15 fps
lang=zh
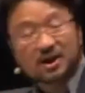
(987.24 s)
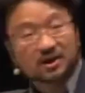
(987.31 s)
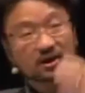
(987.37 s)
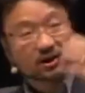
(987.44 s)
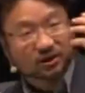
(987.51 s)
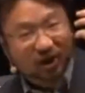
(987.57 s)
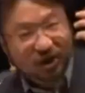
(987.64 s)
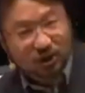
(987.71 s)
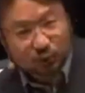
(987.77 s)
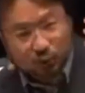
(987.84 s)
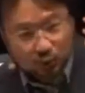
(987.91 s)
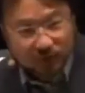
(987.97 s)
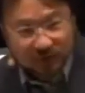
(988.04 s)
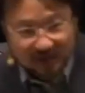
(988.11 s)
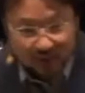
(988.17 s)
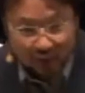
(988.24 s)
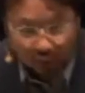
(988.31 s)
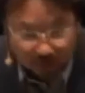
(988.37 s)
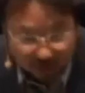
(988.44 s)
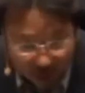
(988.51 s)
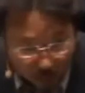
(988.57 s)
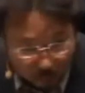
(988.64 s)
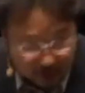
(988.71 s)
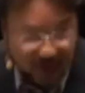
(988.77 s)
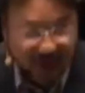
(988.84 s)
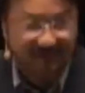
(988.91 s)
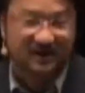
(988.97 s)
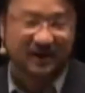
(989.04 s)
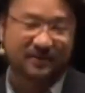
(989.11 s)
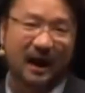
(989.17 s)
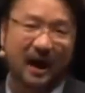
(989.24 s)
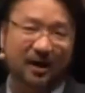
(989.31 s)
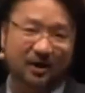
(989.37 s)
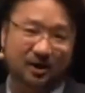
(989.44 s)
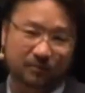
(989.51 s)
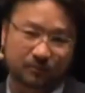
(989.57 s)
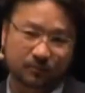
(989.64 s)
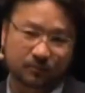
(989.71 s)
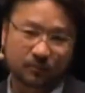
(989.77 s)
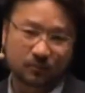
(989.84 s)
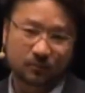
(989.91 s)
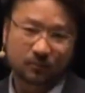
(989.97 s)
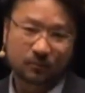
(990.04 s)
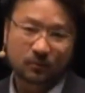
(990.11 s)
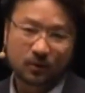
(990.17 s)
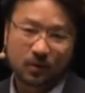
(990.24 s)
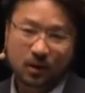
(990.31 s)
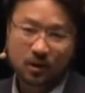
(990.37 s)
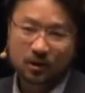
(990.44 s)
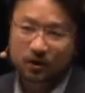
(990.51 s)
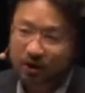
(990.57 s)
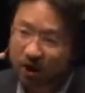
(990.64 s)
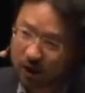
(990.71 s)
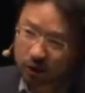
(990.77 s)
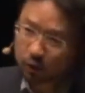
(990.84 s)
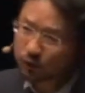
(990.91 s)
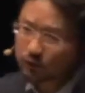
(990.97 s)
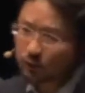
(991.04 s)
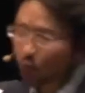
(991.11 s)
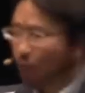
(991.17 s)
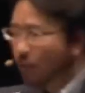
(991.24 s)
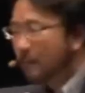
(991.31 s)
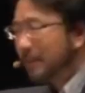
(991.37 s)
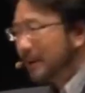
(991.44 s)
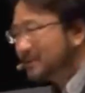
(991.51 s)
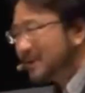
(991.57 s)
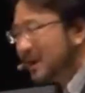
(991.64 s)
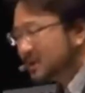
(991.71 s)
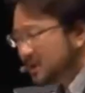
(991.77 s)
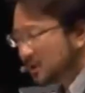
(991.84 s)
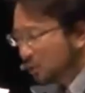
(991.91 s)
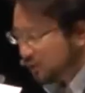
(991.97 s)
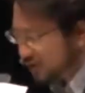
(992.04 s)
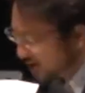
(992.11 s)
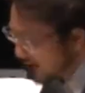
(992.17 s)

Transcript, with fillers: 你的定居之所到底是在哪里？今天很多时候，我们把暂时的东西